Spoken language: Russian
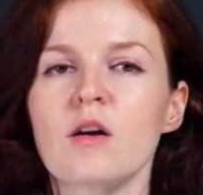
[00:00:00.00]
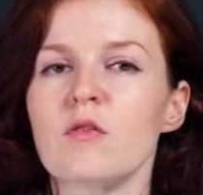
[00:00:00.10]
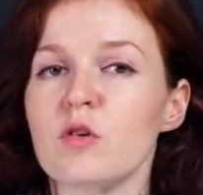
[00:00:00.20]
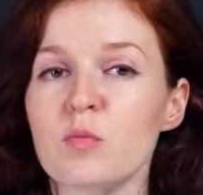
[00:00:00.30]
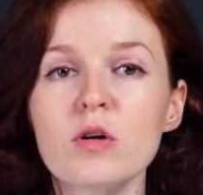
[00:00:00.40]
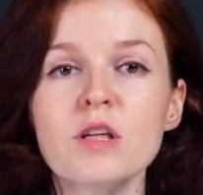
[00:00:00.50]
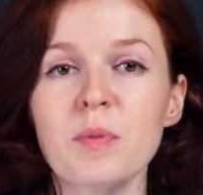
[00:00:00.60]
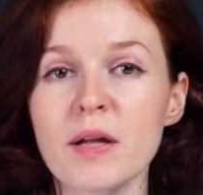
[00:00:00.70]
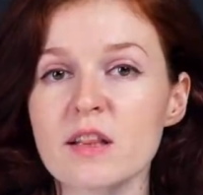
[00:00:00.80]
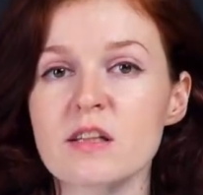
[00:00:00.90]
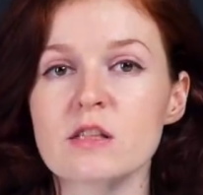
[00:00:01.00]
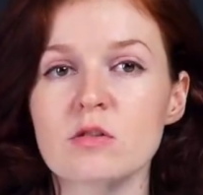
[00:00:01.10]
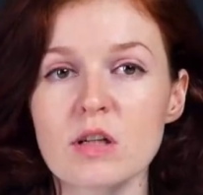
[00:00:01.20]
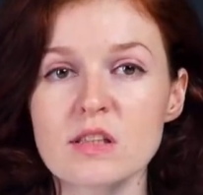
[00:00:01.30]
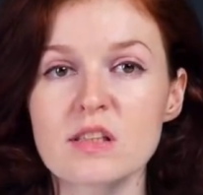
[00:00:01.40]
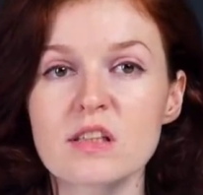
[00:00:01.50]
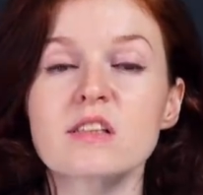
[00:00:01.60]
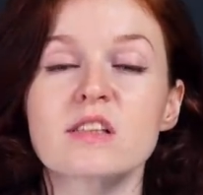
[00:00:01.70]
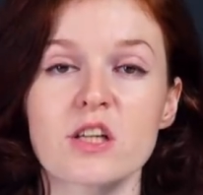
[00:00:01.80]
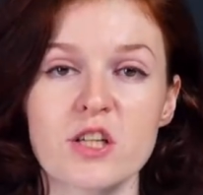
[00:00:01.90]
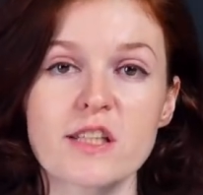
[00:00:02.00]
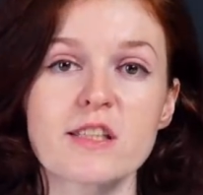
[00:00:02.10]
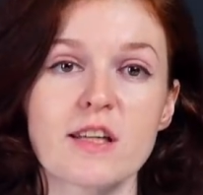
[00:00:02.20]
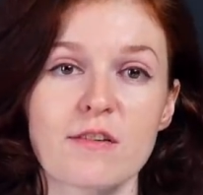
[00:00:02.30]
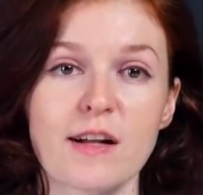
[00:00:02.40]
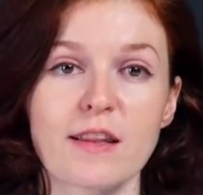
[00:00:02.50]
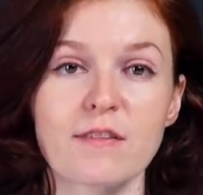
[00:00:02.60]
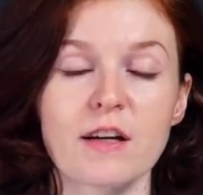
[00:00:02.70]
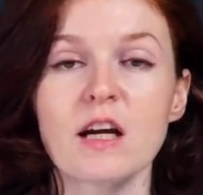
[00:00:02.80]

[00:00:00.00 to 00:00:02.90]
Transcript: В любой непонятной ситуации сажайте Навального.